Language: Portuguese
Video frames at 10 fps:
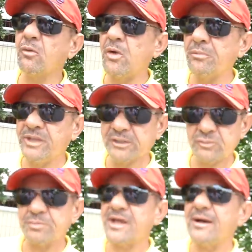o
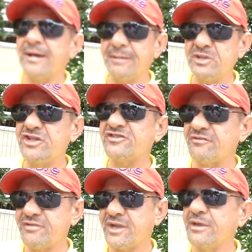momento, porque a, a ministra
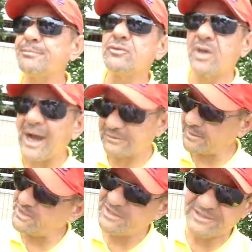vem aqui para um ato, a
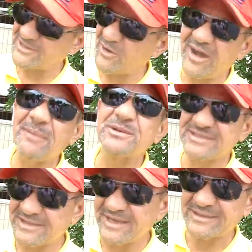ministra, a
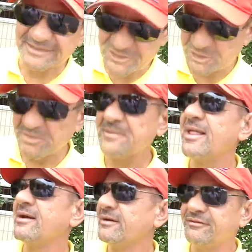presidenta Dilma,
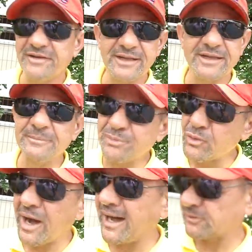vem aqui para
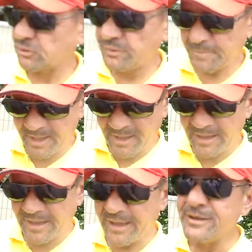um ato
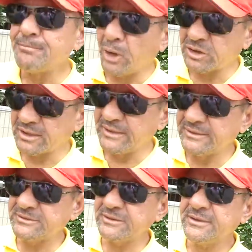é,
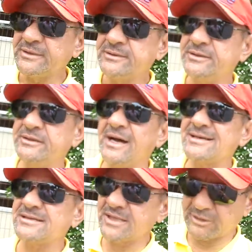importante de
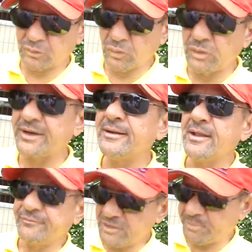assinatura
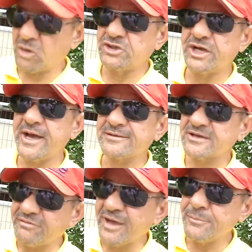de projetos
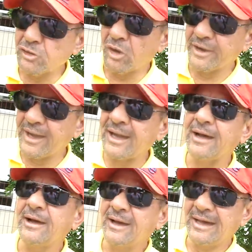que vai melhorar
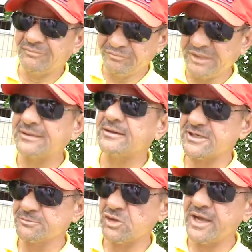a vida
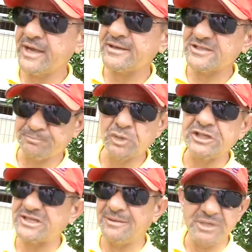das mulheres,
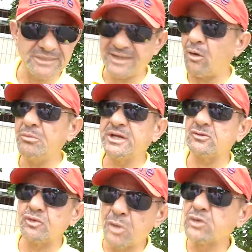politicamente, é aumento
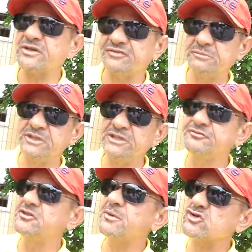no Bolsa Família,
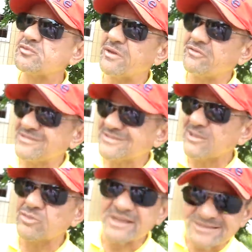enfim, mas os prefeitos
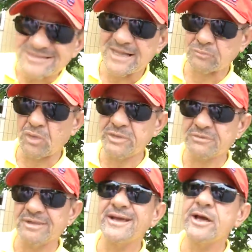estão nesse exato
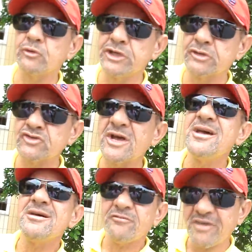momento ali reunidos,
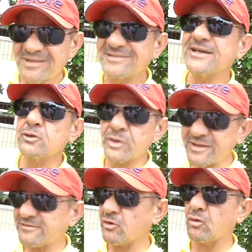fazendo
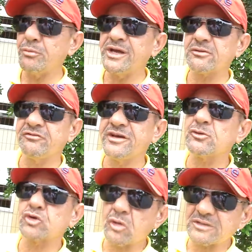esse documento,
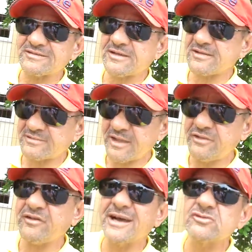vendo todas essas
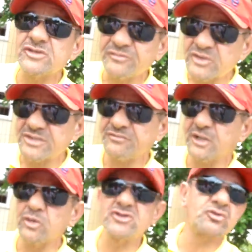edificações que você
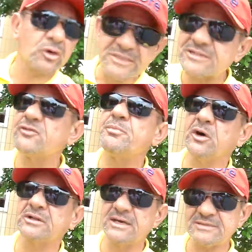falou, que todas são
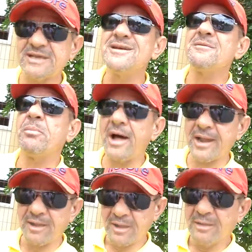importantes
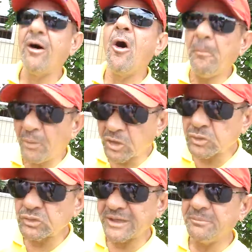para
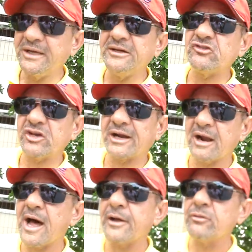oportunamente, é
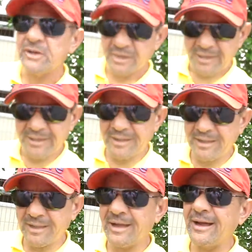claro, é, é, é,
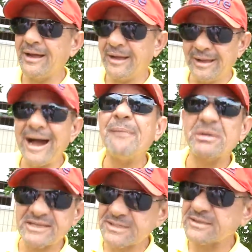é
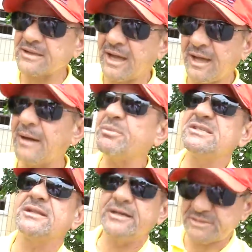apresentar a
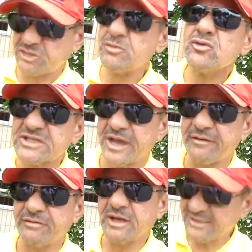presidente Dilma
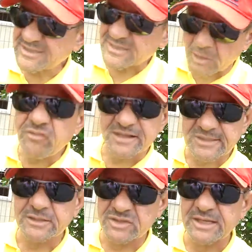Rousseff. Eles estão
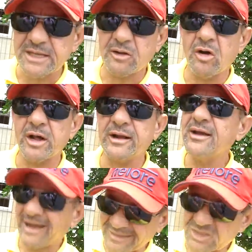fazendo isso ali agora.
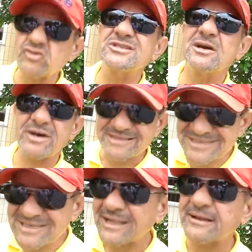A discussão é
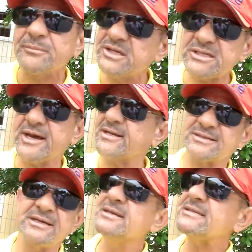exatamente
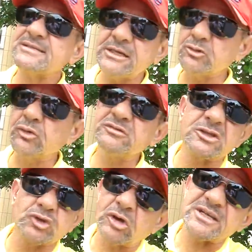essa. Sem dúvida,
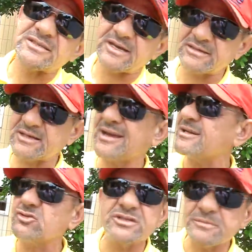todas essas aí
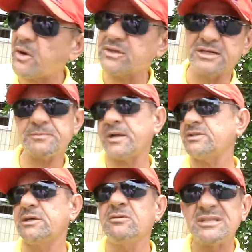questões importantes para a
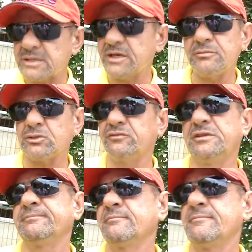região, sem nenhuma dúvida. Então eles